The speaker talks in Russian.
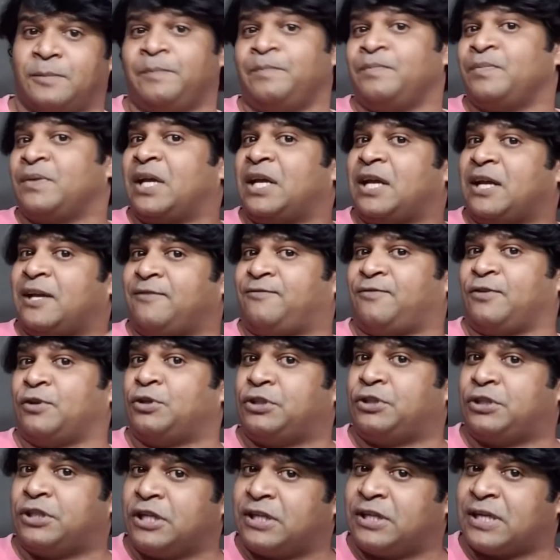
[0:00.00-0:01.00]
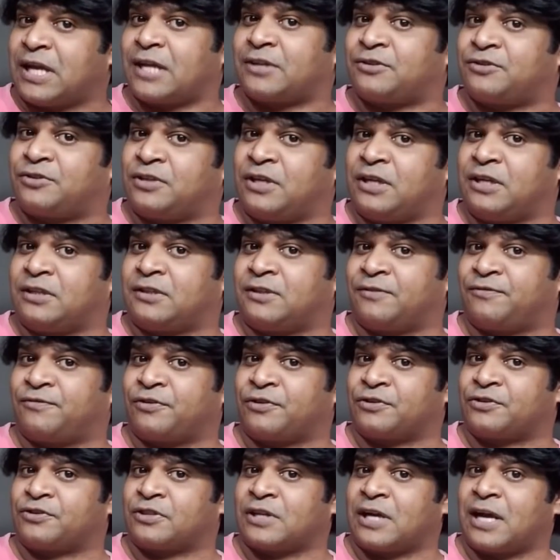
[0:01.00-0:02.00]
Если вы заметили его, вы
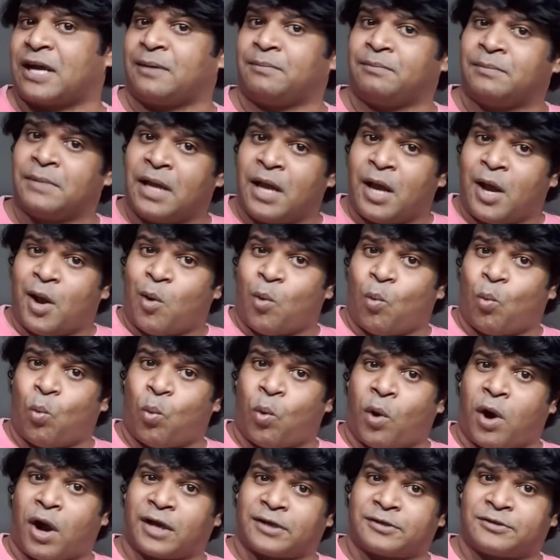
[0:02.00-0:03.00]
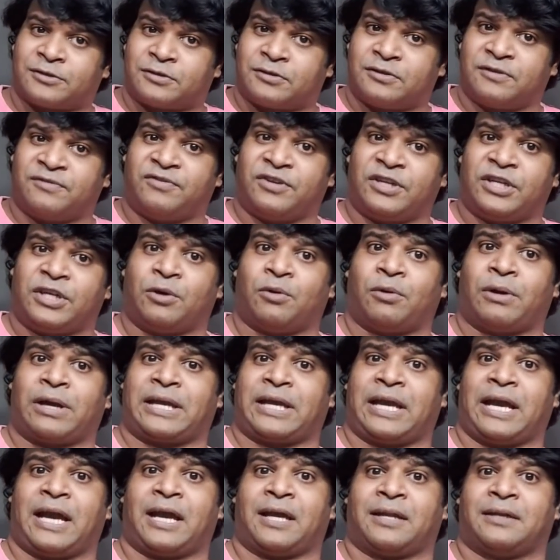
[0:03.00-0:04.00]
редкость, поэтому, пожалуйста,
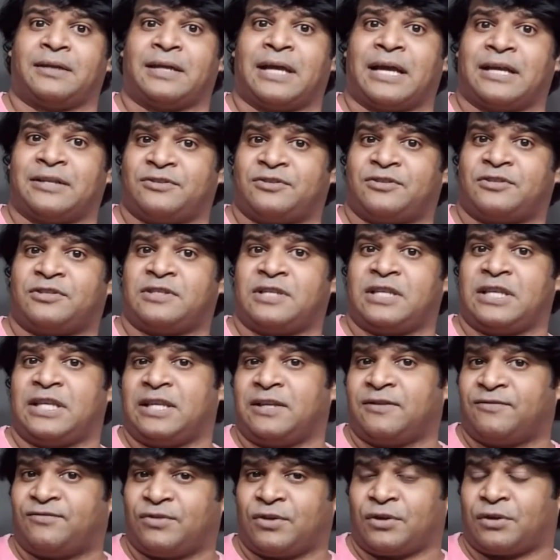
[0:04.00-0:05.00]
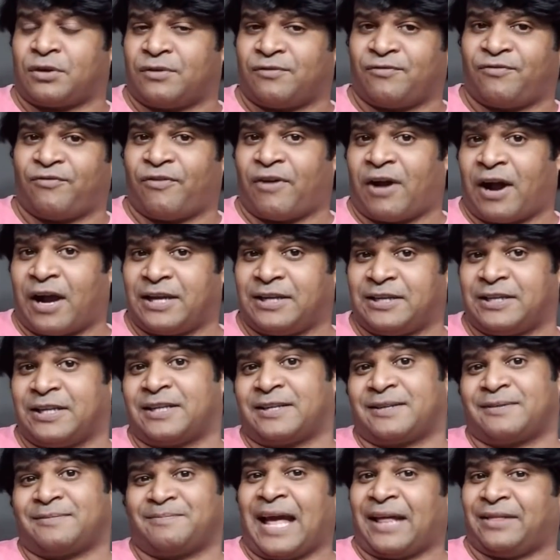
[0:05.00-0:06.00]
напишите, что вы видели в разделе комментариев.
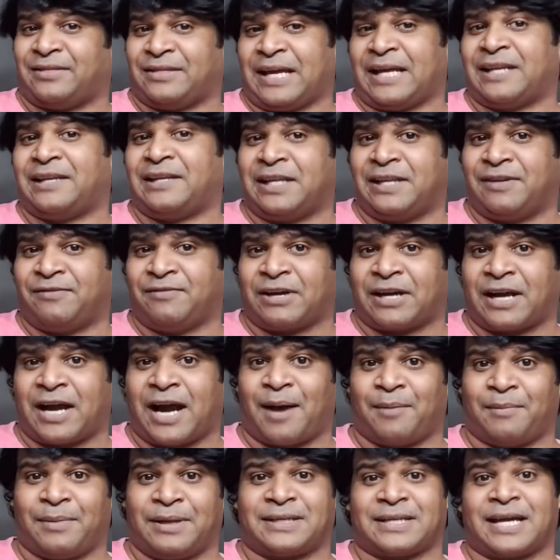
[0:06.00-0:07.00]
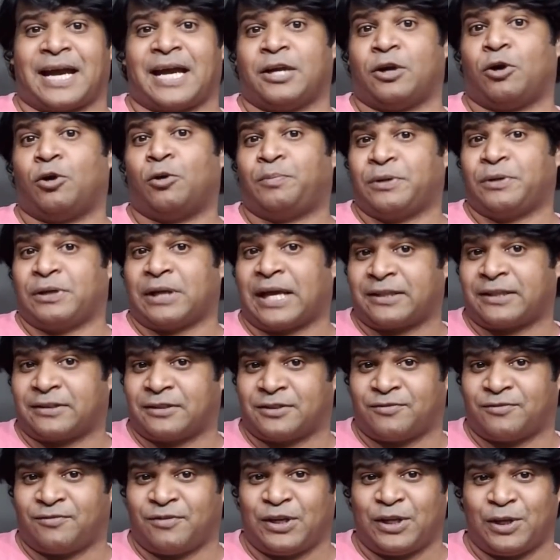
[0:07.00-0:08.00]
А в мире еще много
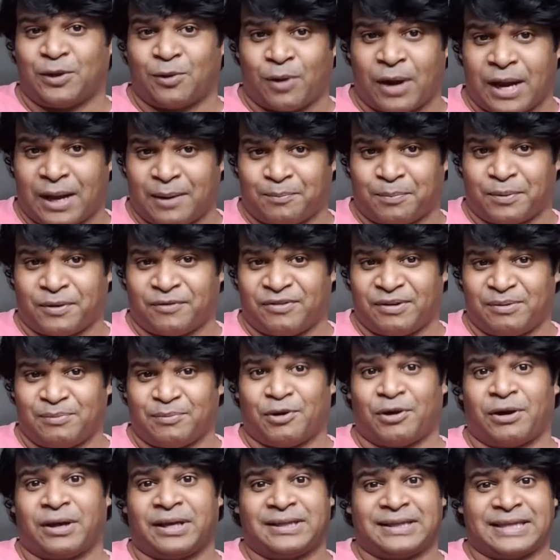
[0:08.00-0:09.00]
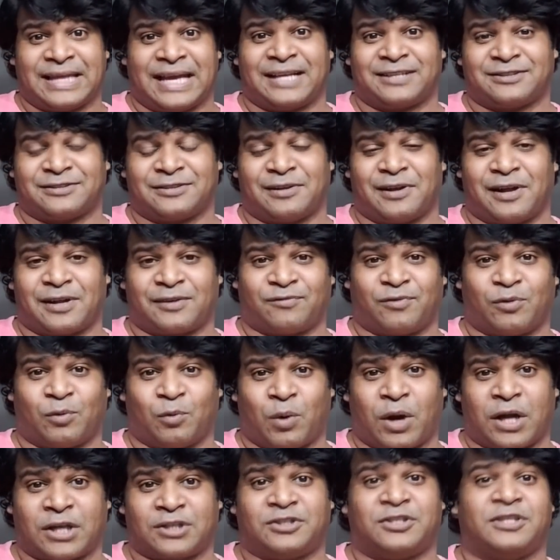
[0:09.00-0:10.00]
загадок, но в один ролик они все не
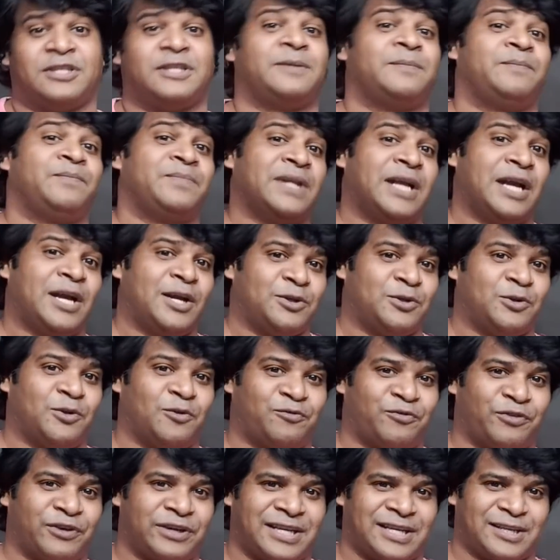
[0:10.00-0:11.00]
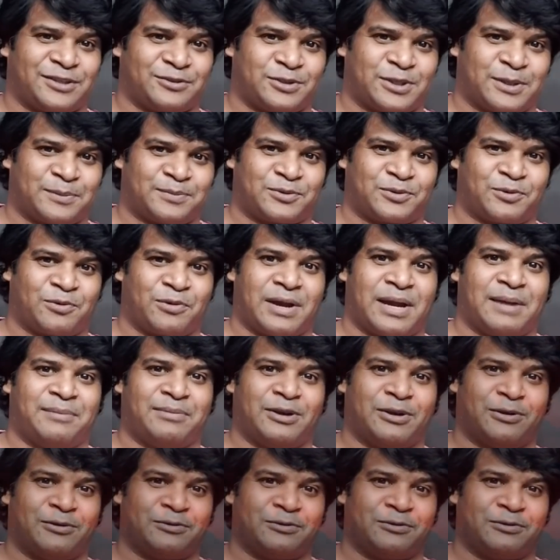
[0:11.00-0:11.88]
поместятся. До новых встреч!